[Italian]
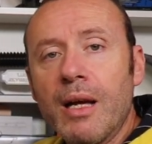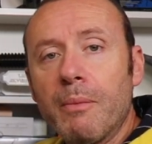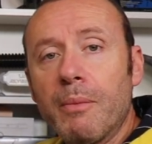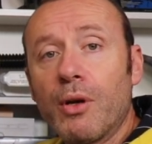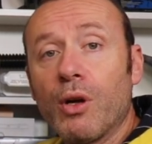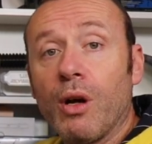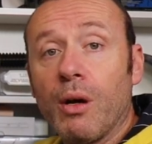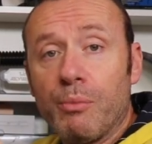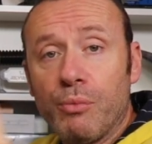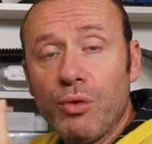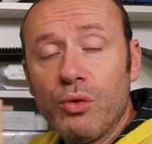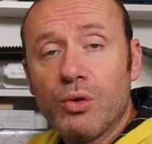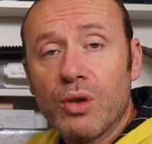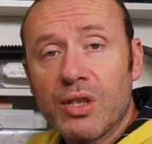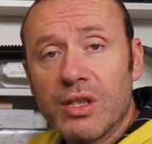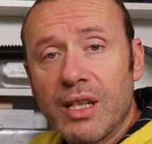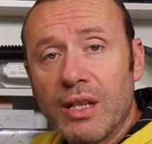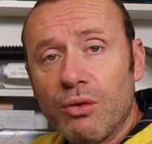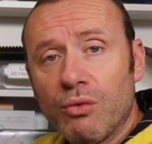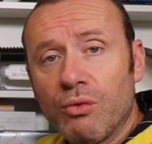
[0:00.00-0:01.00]
però appunto
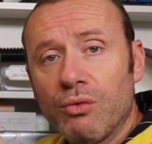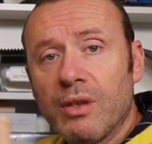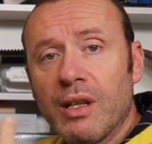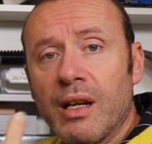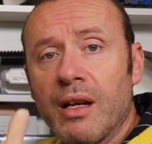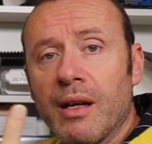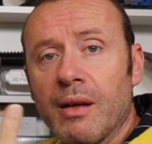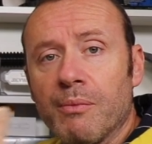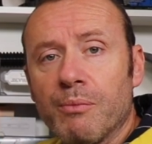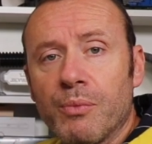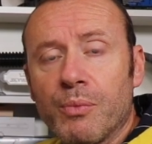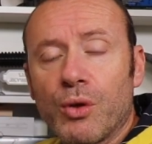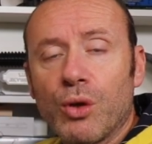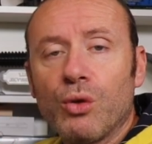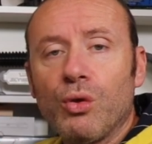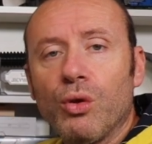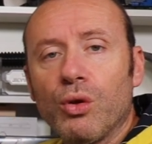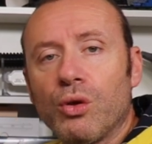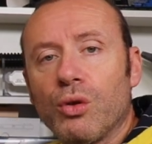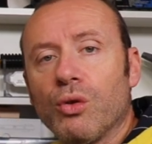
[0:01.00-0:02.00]
essendo un eh,
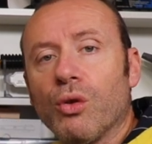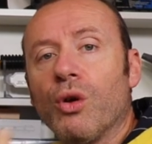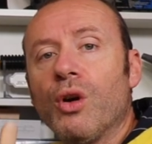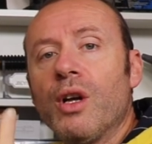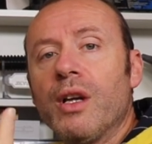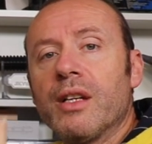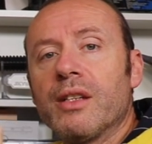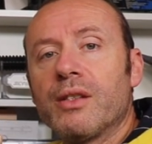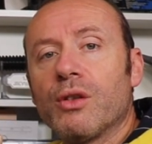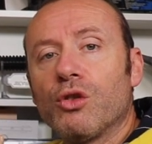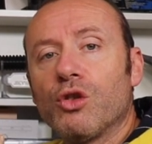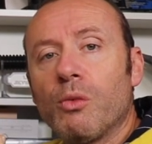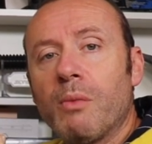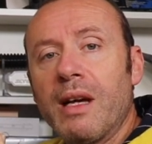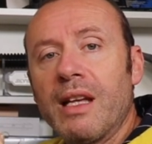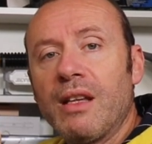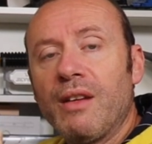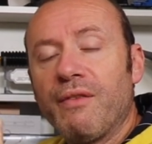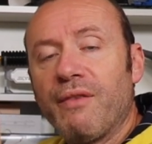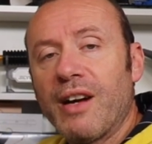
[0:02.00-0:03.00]
prodotto secondo
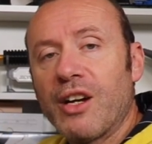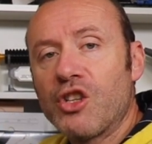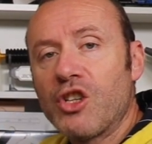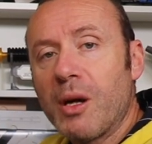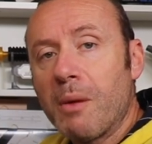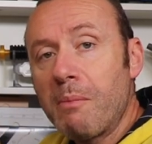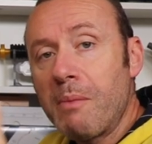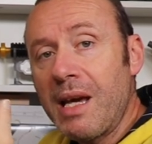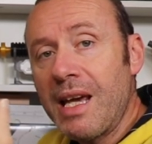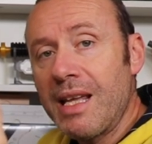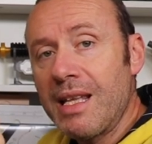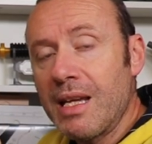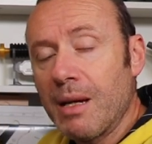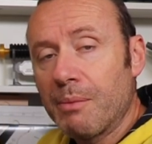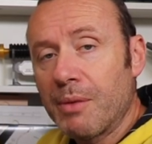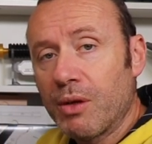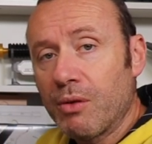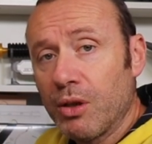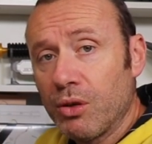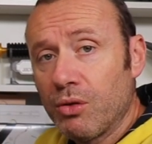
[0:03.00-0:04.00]
me di fascia media
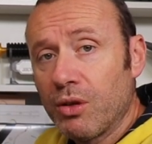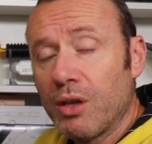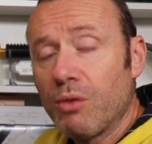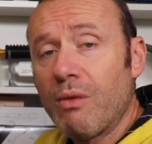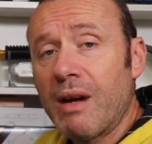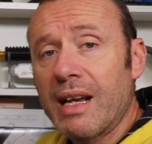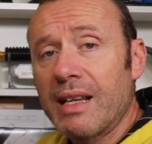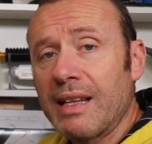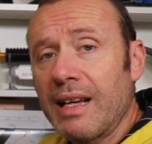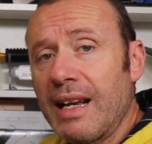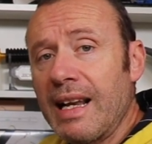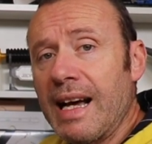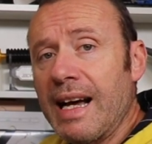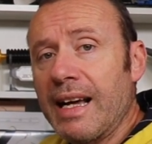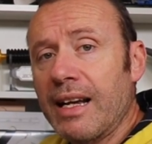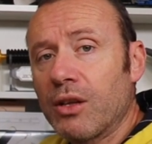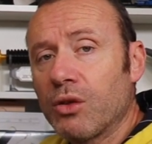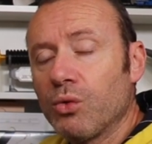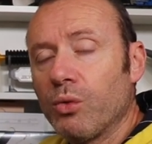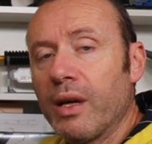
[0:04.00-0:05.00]
per quanto riguarda
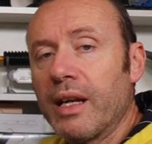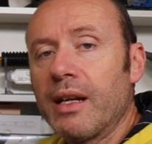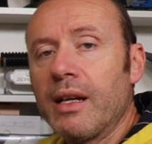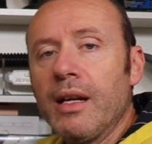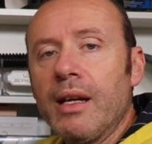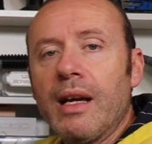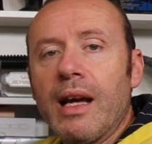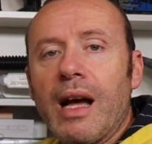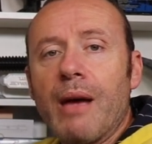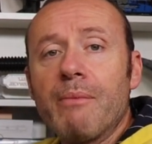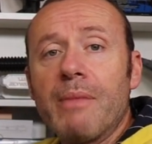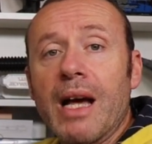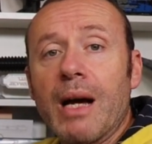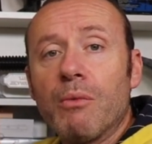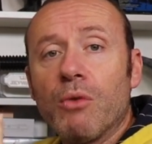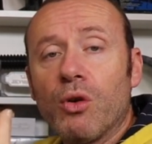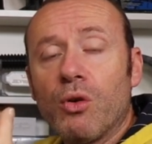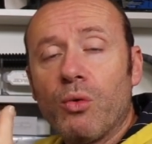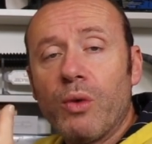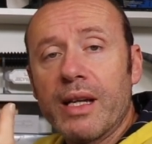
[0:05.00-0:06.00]
l'hardware
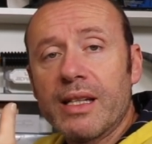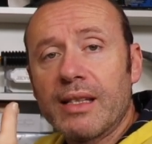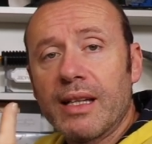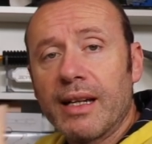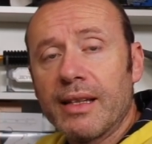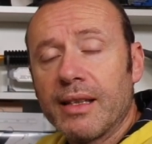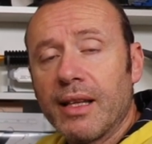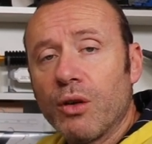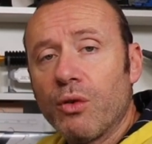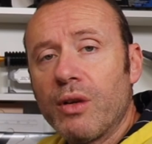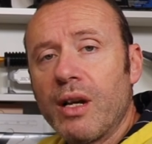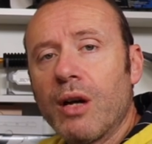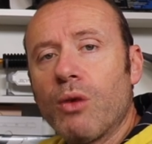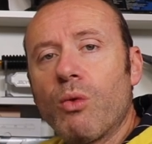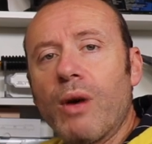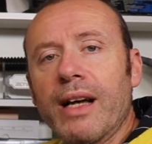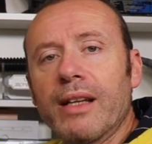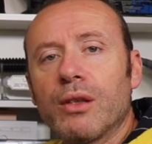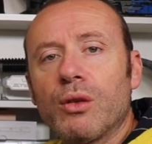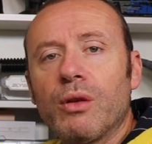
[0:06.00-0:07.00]
abbiamo questa categoria
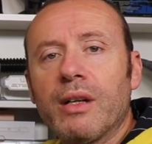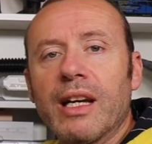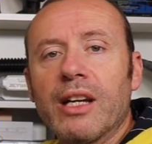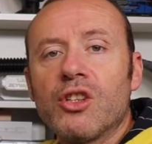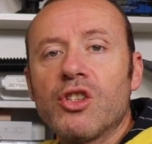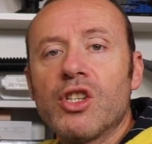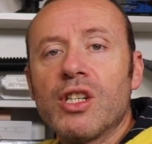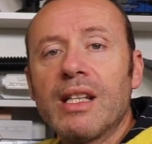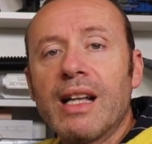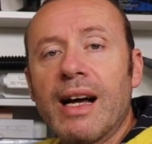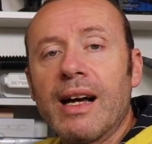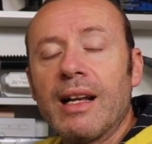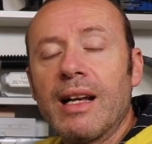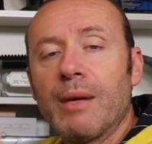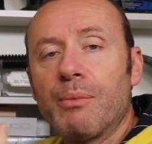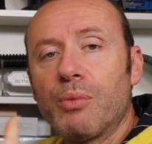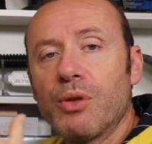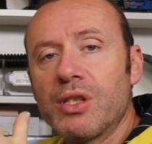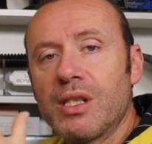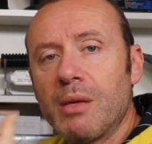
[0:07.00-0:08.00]
4 che ci dà
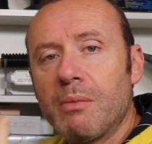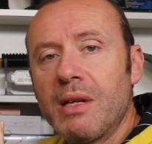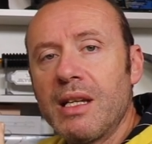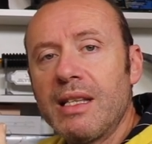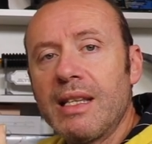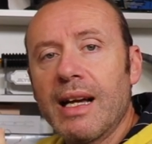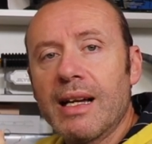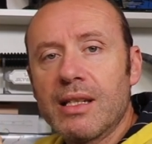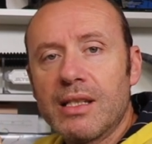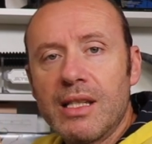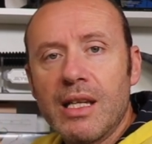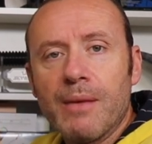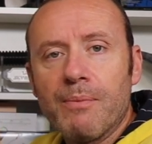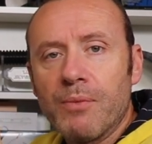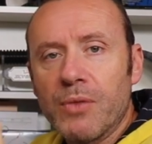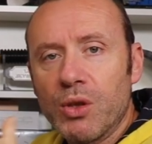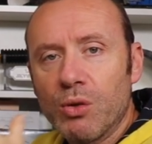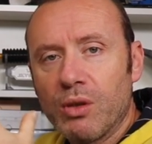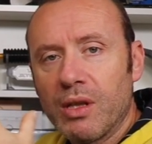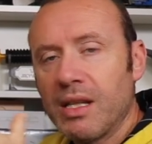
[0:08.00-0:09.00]
la possibilità possibilità sì
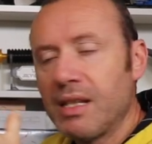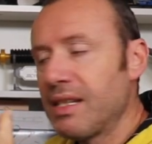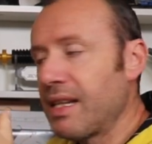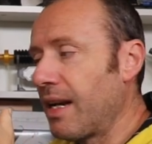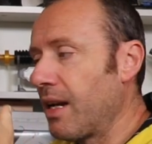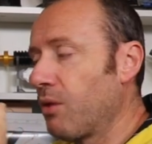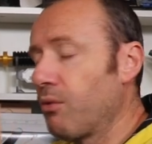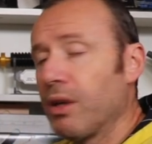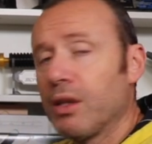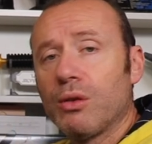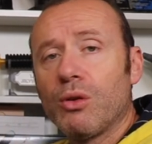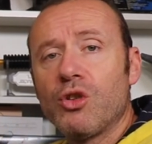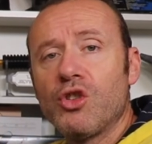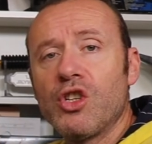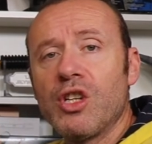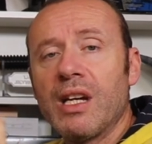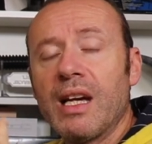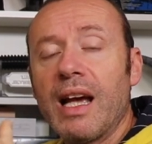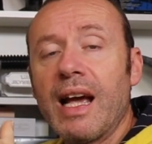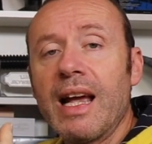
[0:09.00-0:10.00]
di utilizzare il
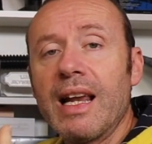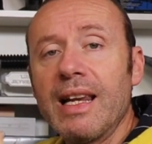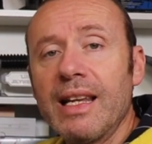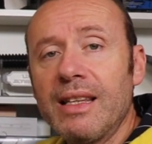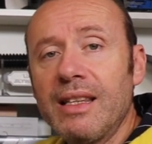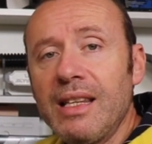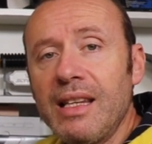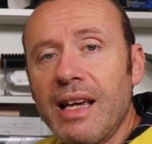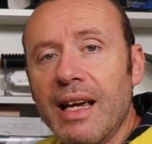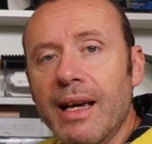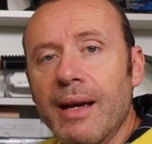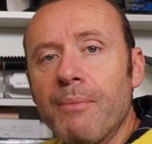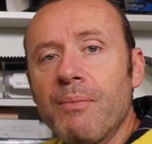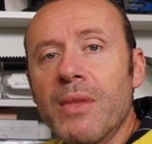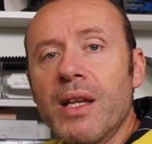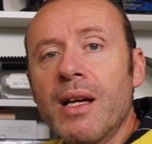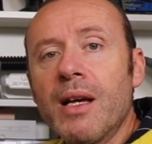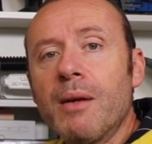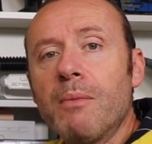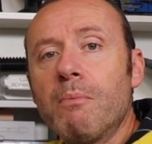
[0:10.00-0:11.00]
4G LTE
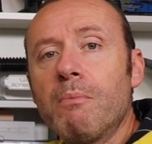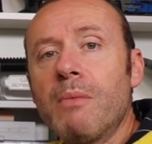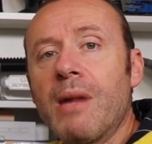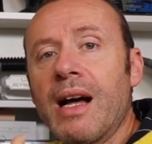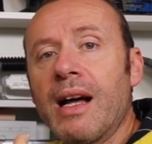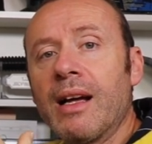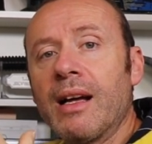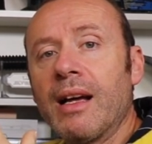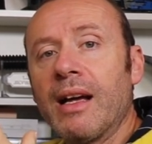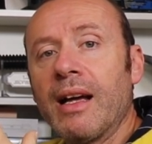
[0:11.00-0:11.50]
ma